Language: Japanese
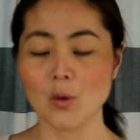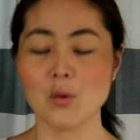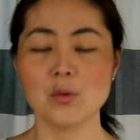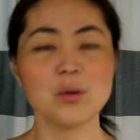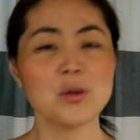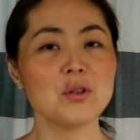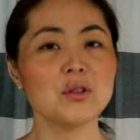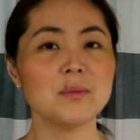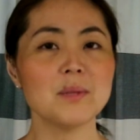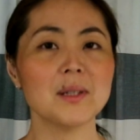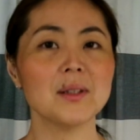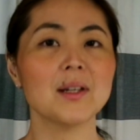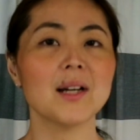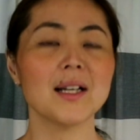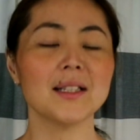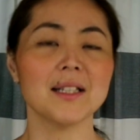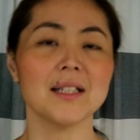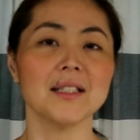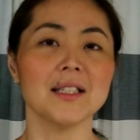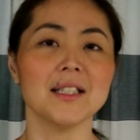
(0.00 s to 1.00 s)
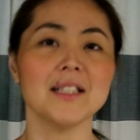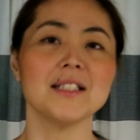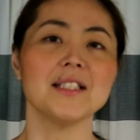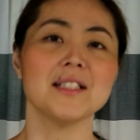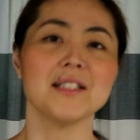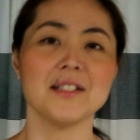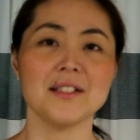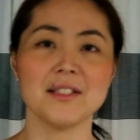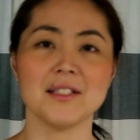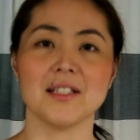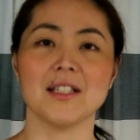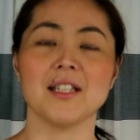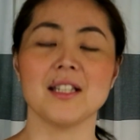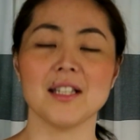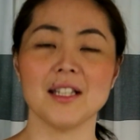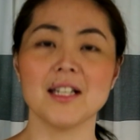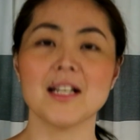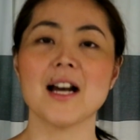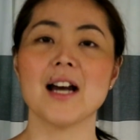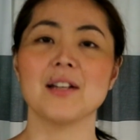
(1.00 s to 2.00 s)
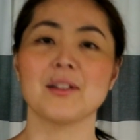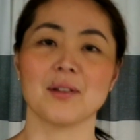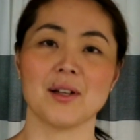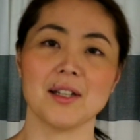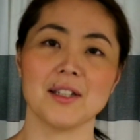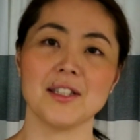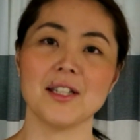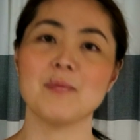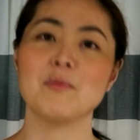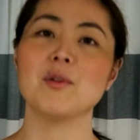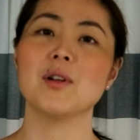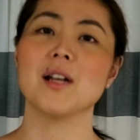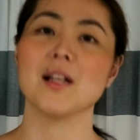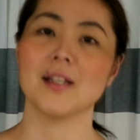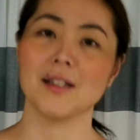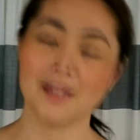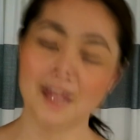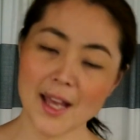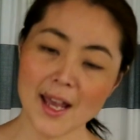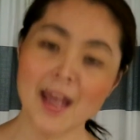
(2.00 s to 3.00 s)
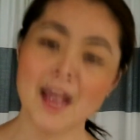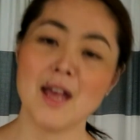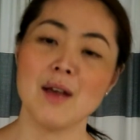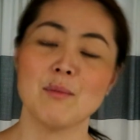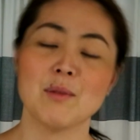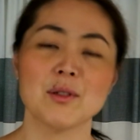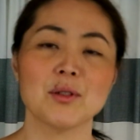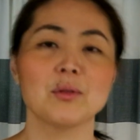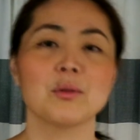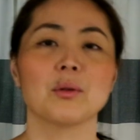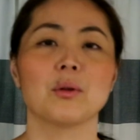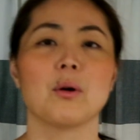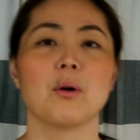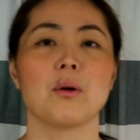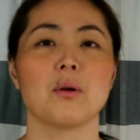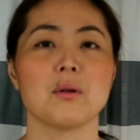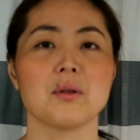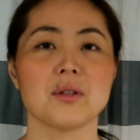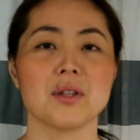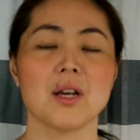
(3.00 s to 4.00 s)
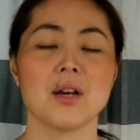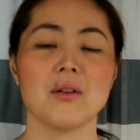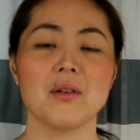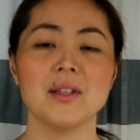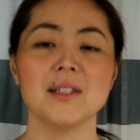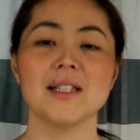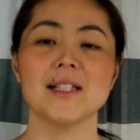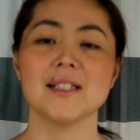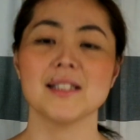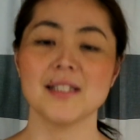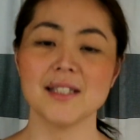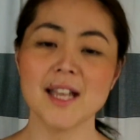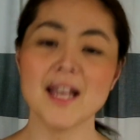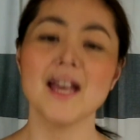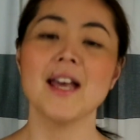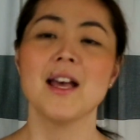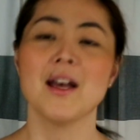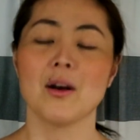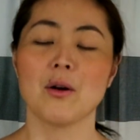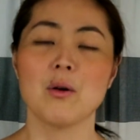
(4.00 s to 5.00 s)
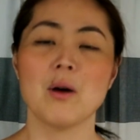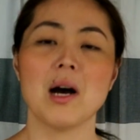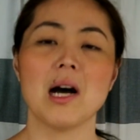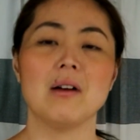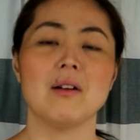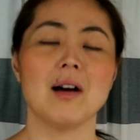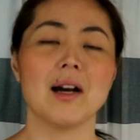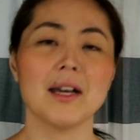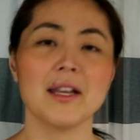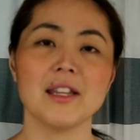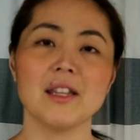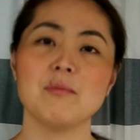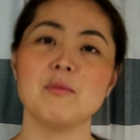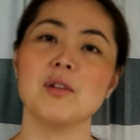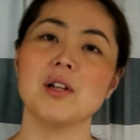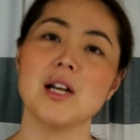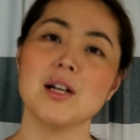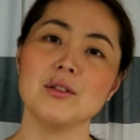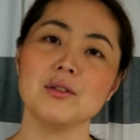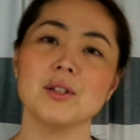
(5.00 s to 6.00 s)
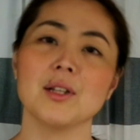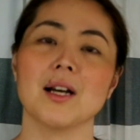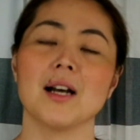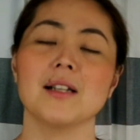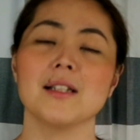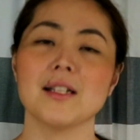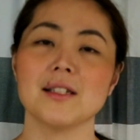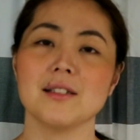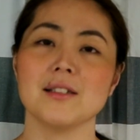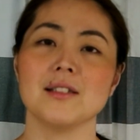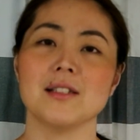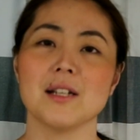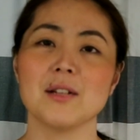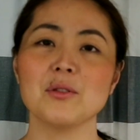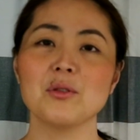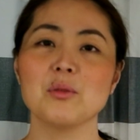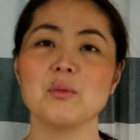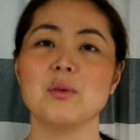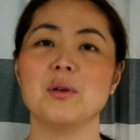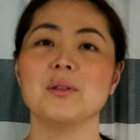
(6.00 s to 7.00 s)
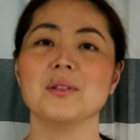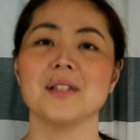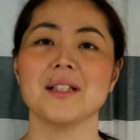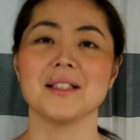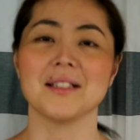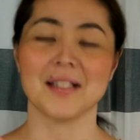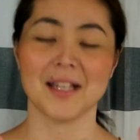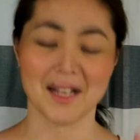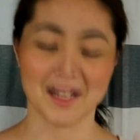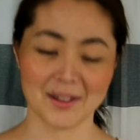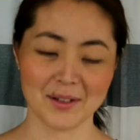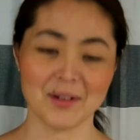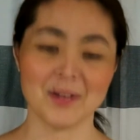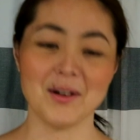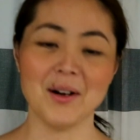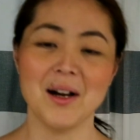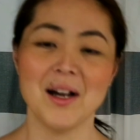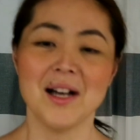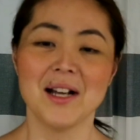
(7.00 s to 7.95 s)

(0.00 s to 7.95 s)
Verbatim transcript: 職場の方に1日に2回とか来てもらって、ちょっと心づけを渡してご飯をあげてもらうって形になると思うんですけれど、